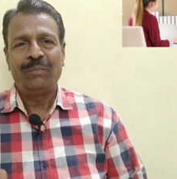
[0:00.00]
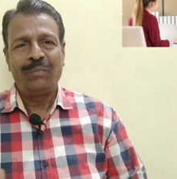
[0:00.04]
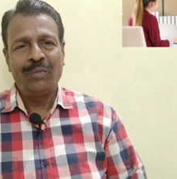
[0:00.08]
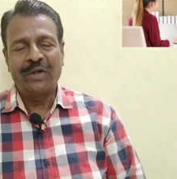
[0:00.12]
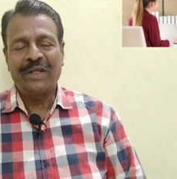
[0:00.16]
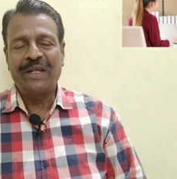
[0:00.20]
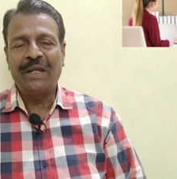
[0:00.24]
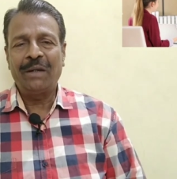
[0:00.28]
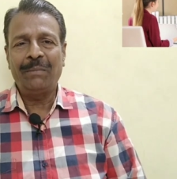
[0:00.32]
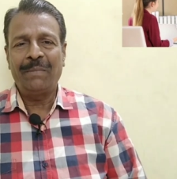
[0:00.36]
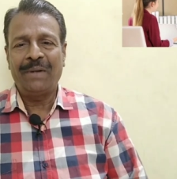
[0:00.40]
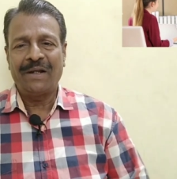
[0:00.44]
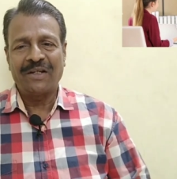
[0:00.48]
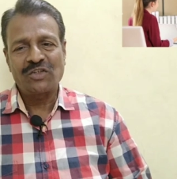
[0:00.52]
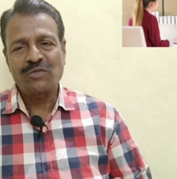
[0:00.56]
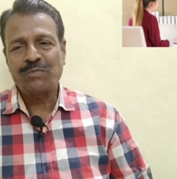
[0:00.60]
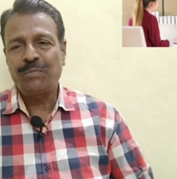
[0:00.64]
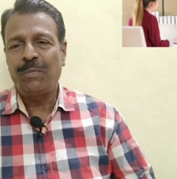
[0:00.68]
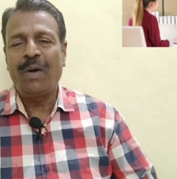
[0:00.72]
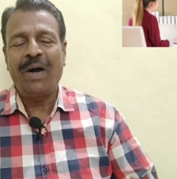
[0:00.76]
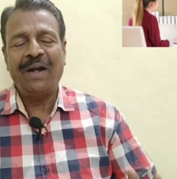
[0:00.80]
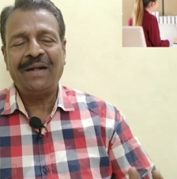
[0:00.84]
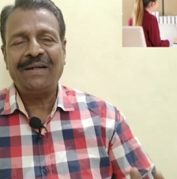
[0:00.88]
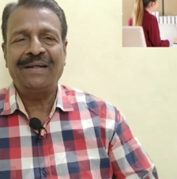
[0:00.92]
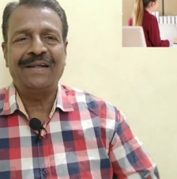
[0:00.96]
முக்கியமாக
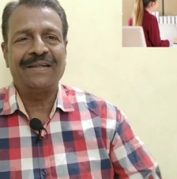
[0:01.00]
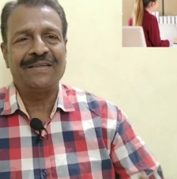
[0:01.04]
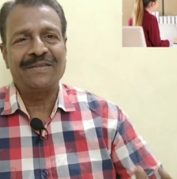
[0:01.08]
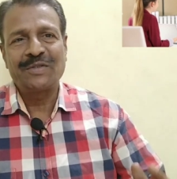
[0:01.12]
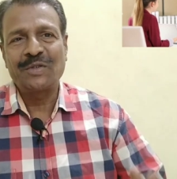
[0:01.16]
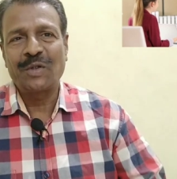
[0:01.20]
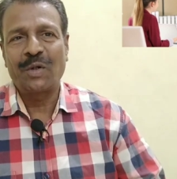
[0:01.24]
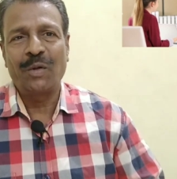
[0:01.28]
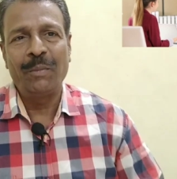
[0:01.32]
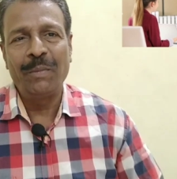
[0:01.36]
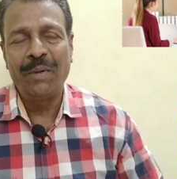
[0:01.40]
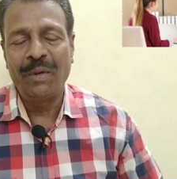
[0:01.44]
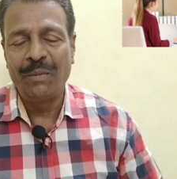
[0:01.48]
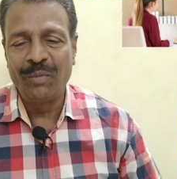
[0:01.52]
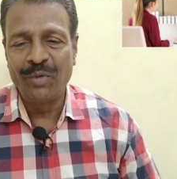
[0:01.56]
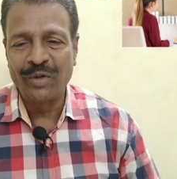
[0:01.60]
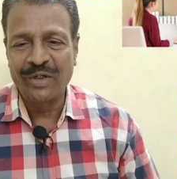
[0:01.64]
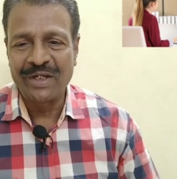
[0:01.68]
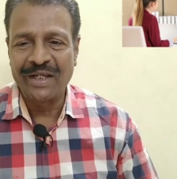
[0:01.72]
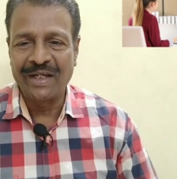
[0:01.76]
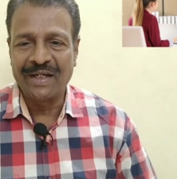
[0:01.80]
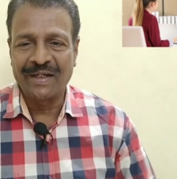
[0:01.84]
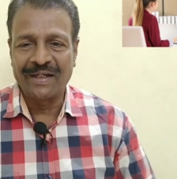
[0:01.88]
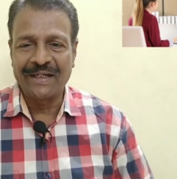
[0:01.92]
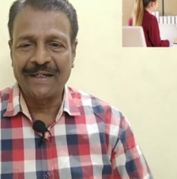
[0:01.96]
ஸ்மார்ட்னஸ் ரொம்ப
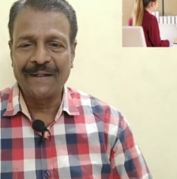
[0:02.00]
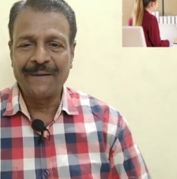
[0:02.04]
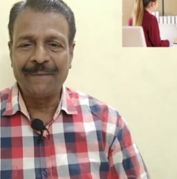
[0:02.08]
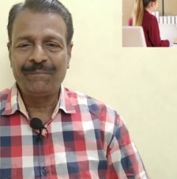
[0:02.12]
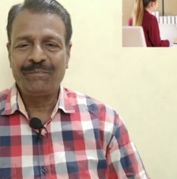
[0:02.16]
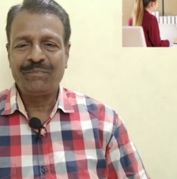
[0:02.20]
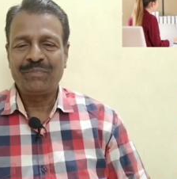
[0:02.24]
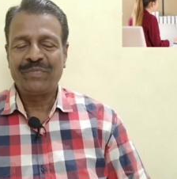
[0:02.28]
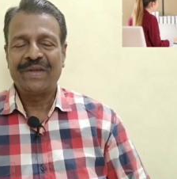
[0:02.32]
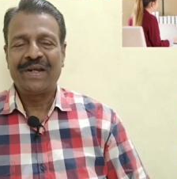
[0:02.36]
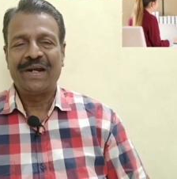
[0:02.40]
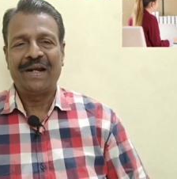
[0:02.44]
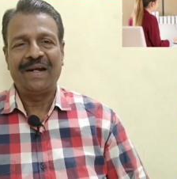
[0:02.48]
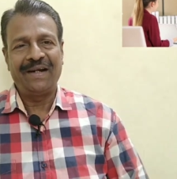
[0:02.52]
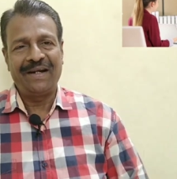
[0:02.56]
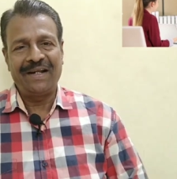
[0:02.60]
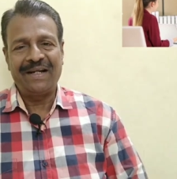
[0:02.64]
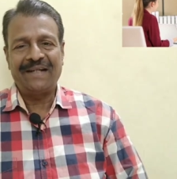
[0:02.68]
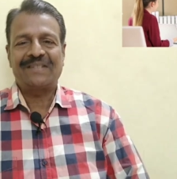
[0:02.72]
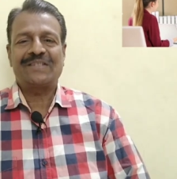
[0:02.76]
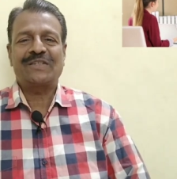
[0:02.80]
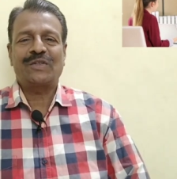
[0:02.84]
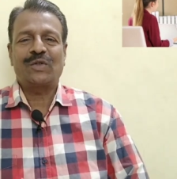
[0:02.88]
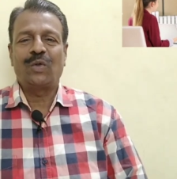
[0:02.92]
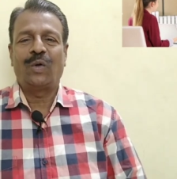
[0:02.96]
முக்கியங்க
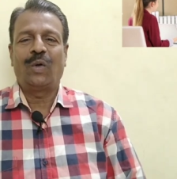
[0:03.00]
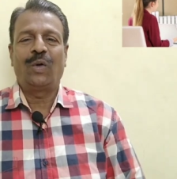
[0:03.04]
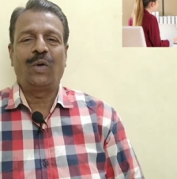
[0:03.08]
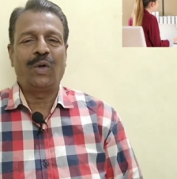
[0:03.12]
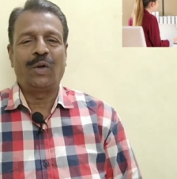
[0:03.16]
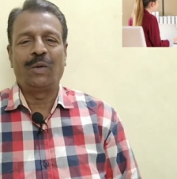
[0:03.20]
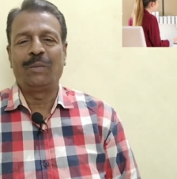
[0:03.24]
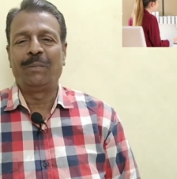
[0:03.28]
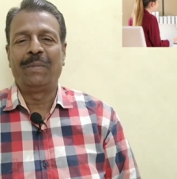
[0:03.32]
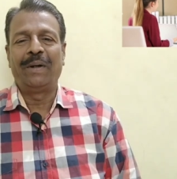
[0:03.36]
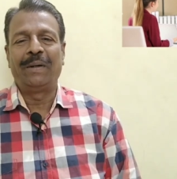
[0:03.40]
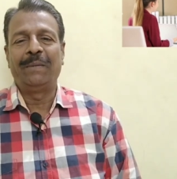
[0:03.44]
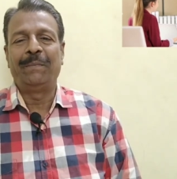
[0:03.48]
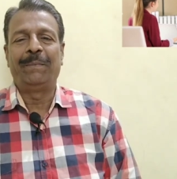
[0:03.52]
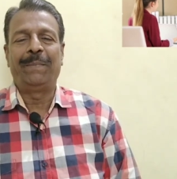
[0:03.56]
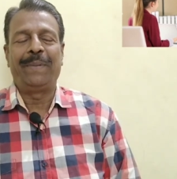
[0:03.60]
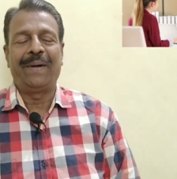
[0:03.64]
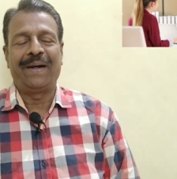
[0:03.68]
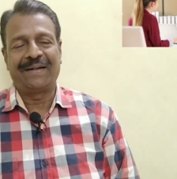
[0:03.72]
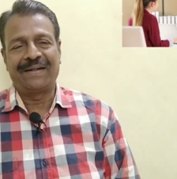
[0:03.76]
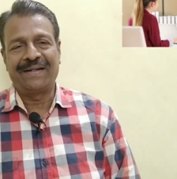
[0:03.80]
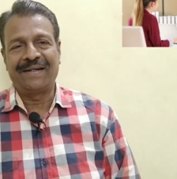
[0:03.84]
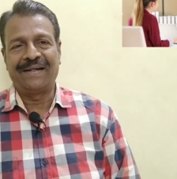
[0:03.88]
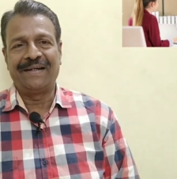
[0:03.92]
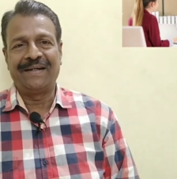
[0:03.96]
ட்ரெஸ் கோட் ரொம்ப
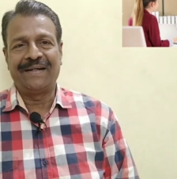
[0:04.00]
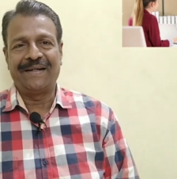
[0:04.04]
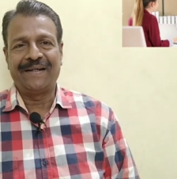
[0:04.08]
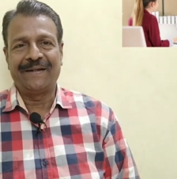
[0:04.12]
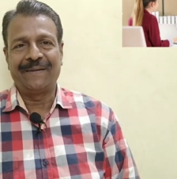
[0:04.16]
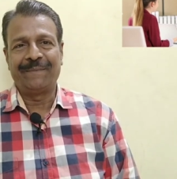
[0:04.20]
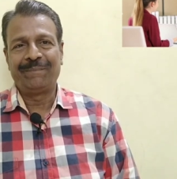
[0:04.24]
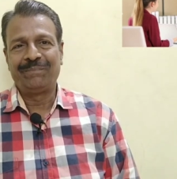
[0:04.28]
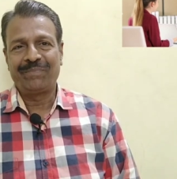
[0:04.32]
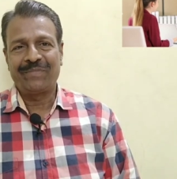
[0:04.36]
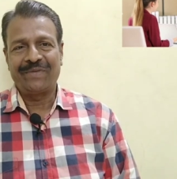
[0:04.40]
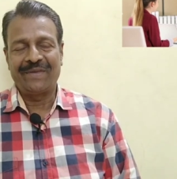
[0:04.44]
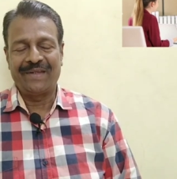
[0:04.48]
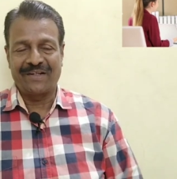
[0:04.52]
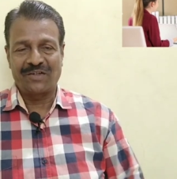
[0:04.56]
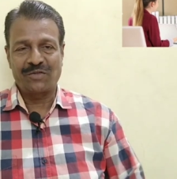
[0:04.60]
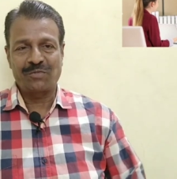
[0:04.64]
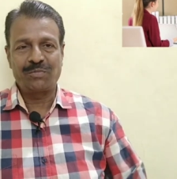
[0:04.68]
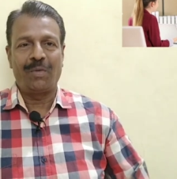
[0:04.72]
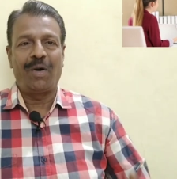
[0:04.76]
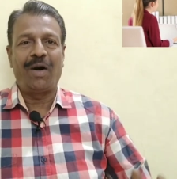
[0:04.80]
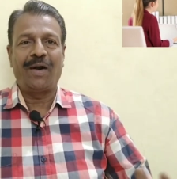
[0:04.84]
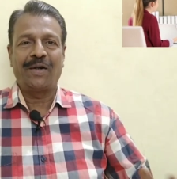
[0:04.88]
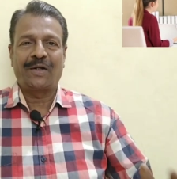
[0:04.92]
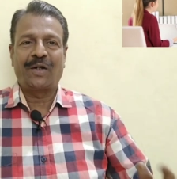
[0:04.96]
இம்பார்ட்டண்ட்டு இந்த
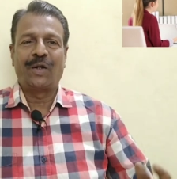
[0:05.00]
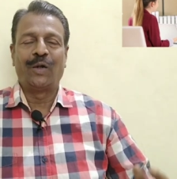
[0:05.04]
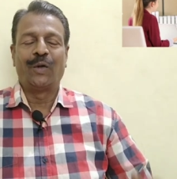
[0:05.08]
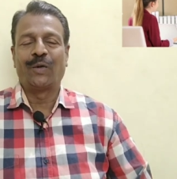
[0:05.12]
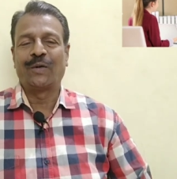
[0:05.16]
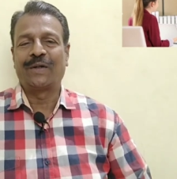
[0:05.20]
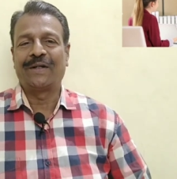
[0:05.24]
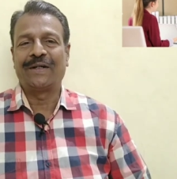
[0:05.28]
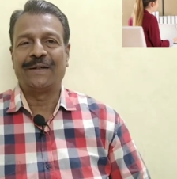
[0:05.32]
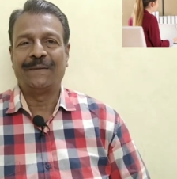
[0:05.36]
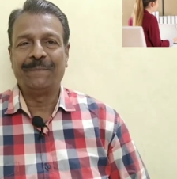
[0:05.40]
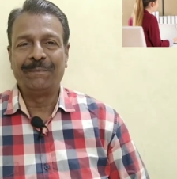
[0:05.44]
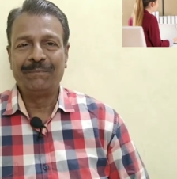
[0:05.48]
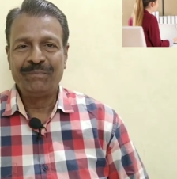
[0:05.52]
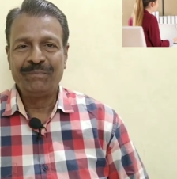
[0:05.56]
ஸ்மார்ட் லுக்கு